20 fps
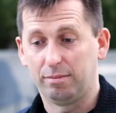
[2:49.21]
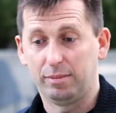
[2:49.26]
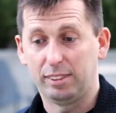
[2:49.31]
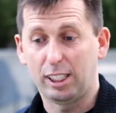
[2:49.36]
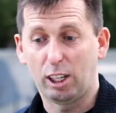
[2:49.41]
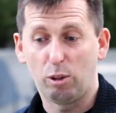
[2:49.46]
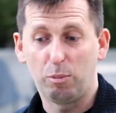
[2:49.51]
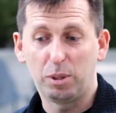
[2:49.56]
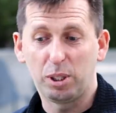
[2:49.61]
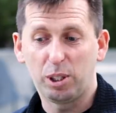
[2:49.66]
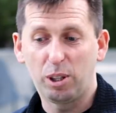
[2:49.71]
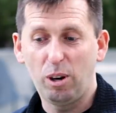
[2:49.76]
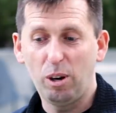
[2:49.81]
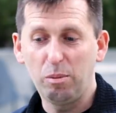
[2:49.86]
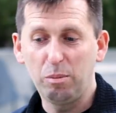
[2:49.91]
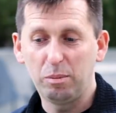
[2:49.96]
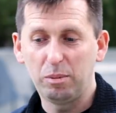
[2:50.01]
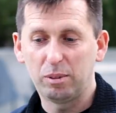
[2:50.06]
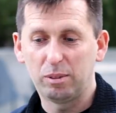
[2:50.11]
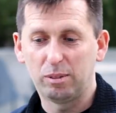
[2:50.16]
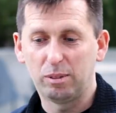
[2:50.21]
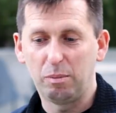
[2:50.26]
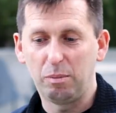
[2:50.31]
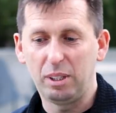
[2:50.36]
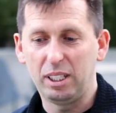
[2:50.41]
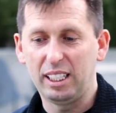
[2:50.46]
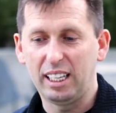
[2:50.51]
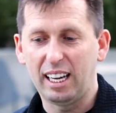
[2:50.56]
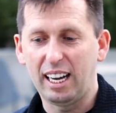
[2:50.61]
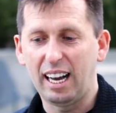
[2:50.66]
за рубежом, у
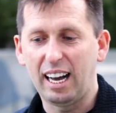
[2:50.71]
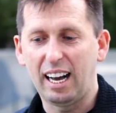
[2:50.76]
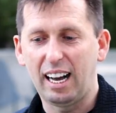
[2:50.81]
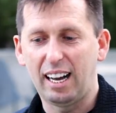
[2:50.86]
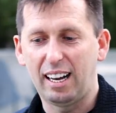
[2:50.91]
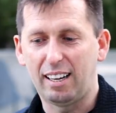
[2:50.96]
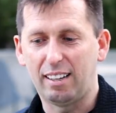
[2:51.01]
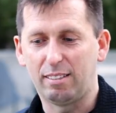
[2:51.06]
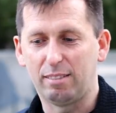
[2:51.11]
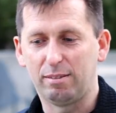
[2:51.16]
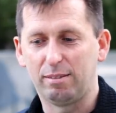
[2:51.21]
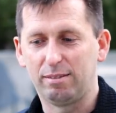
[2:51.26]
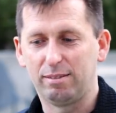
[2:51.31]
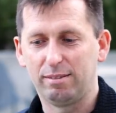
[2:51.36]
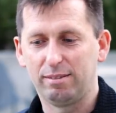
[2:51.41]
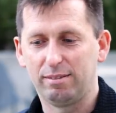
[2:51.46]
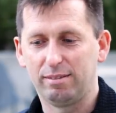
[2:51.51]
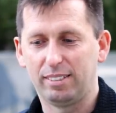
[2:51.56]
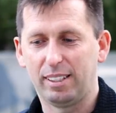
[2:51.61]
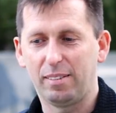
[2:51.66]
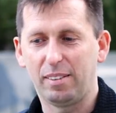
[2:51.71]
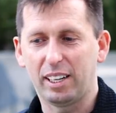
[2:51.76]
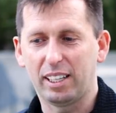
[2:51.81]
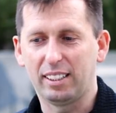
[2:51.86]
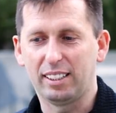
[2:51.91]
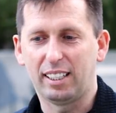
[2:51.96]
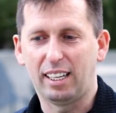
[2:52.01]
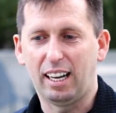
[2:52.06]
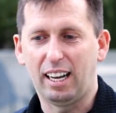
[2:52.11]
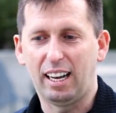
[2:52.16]
меня,
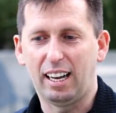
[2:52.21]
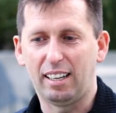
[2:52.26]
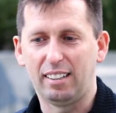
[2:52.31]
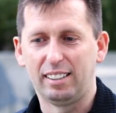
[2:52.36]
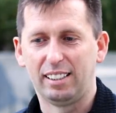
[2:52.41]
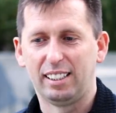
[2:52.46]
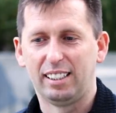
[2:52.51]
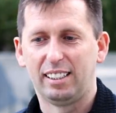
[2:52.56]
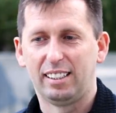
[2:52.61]
наверное,